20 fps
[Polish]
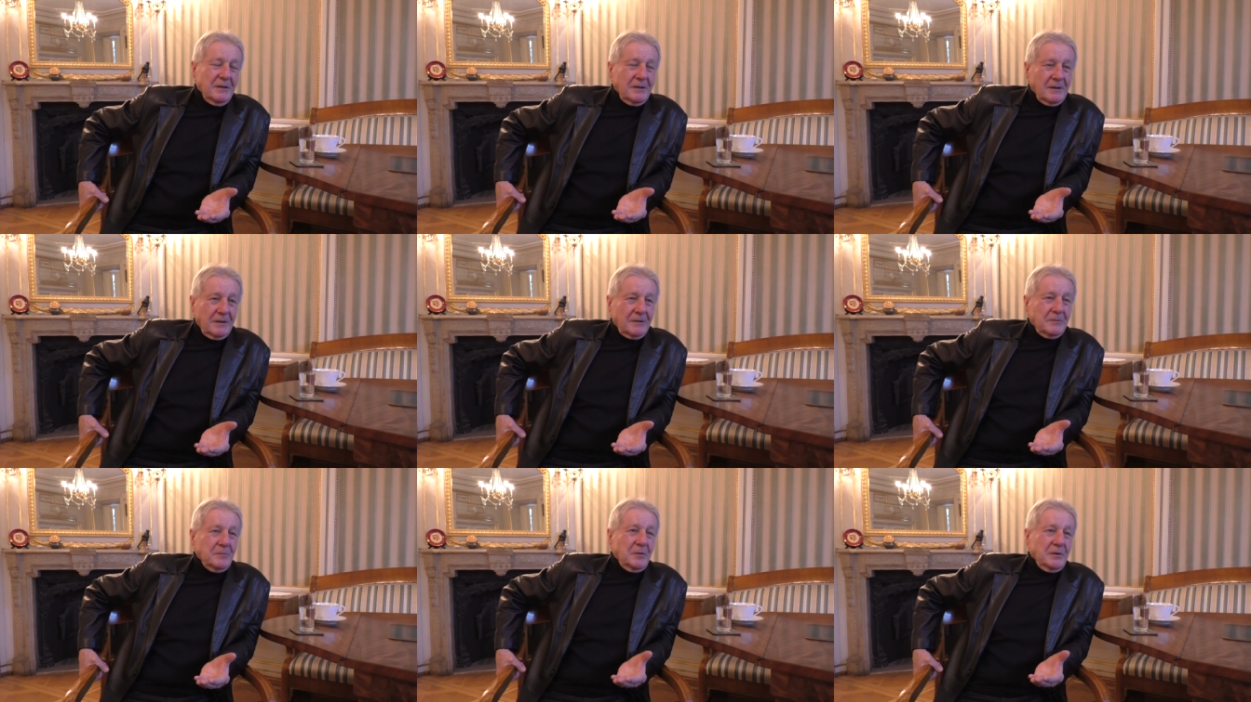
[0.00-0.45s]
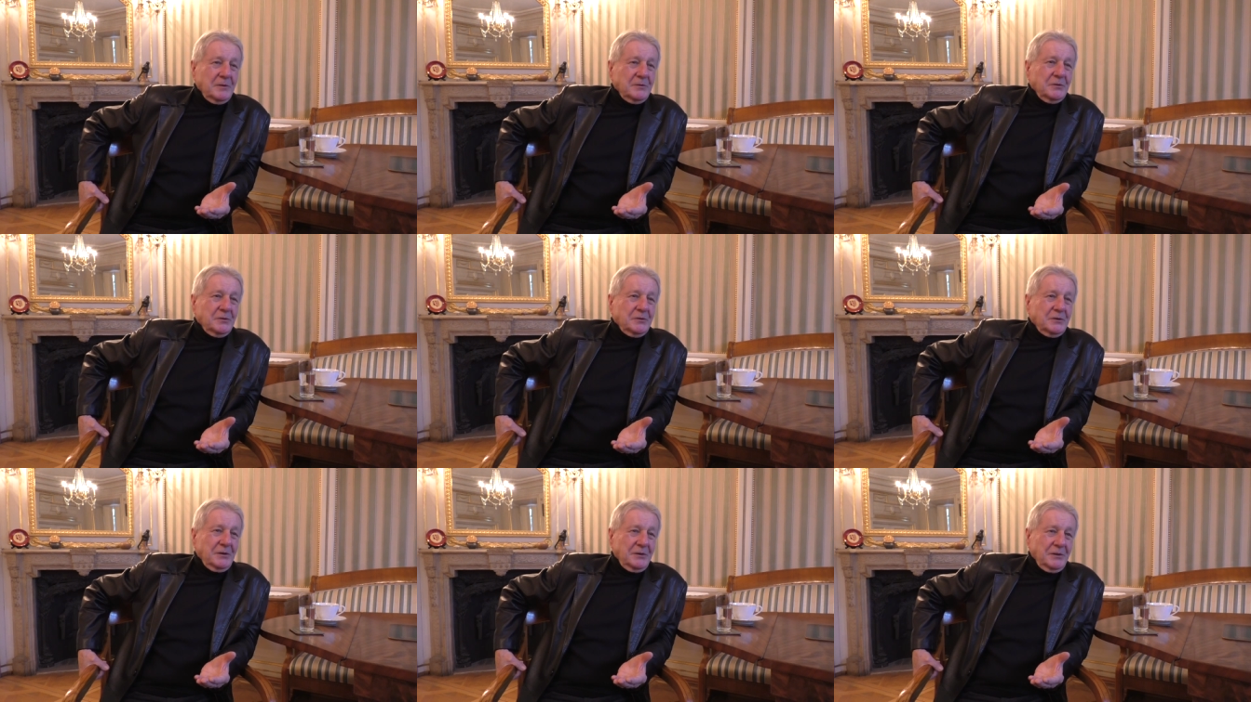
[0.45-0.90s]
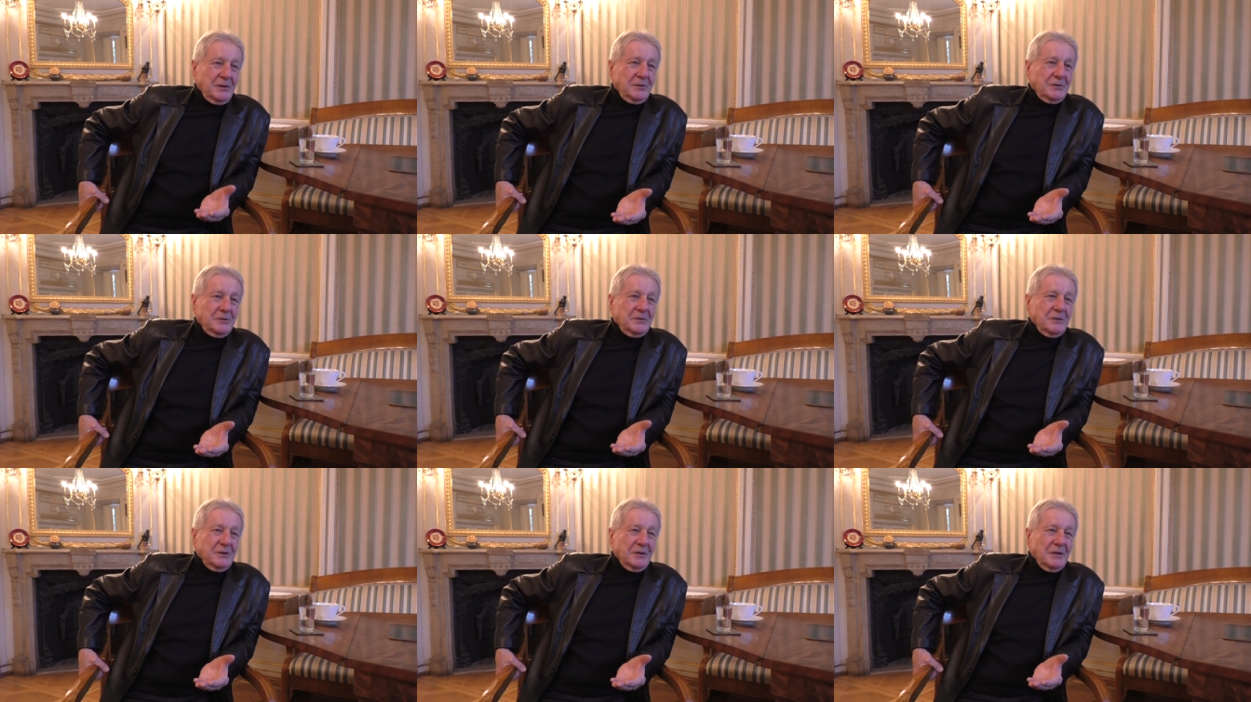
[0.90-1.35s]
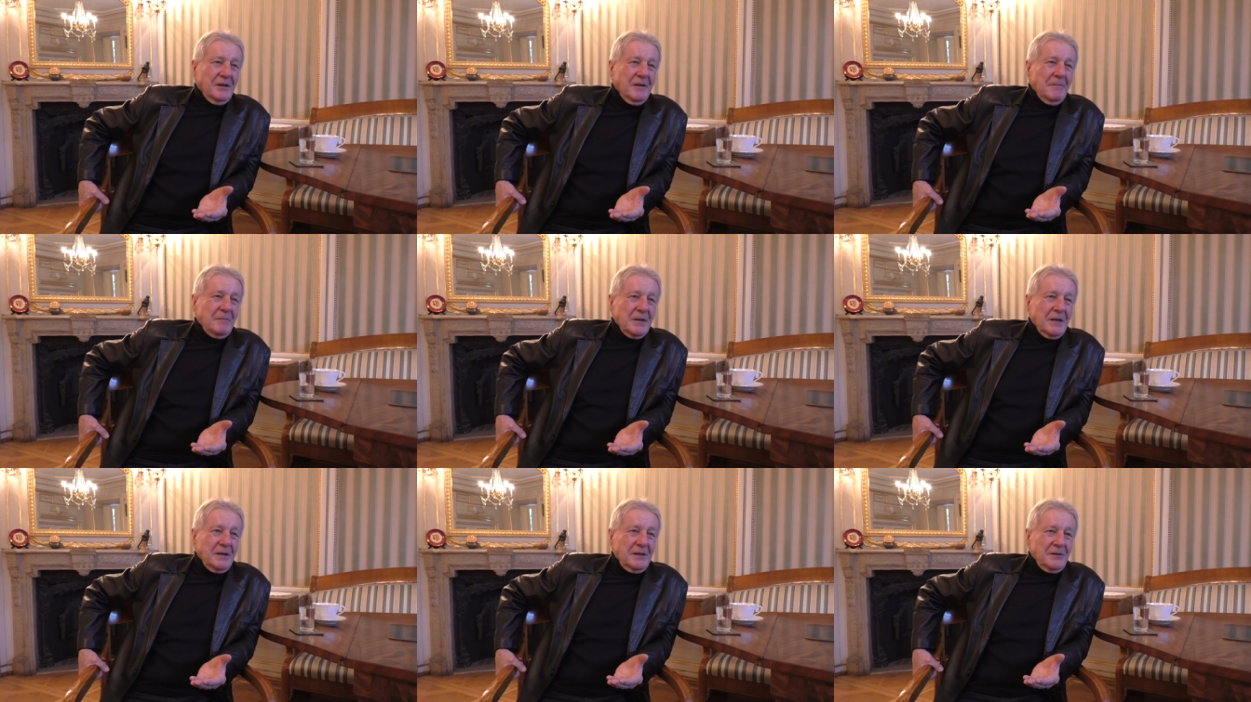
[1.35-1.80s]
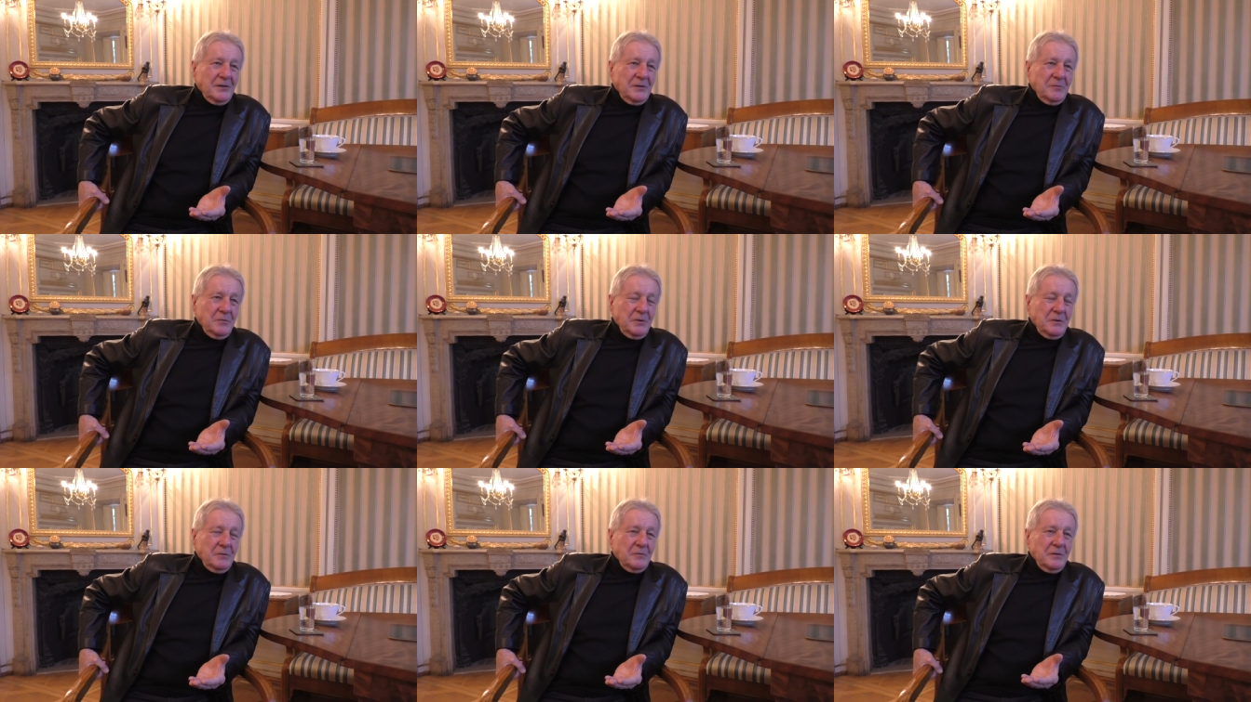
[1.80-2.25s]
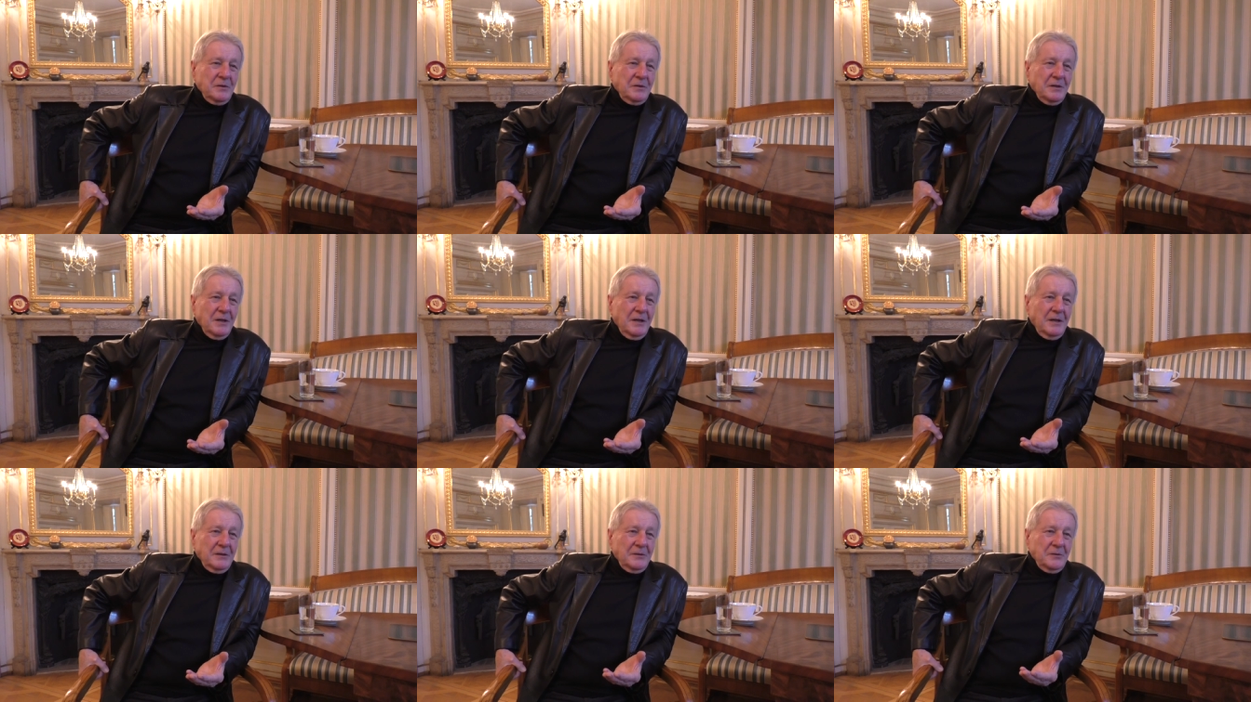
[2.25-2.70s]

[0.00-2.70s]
jako bardzo serdecznych i miłych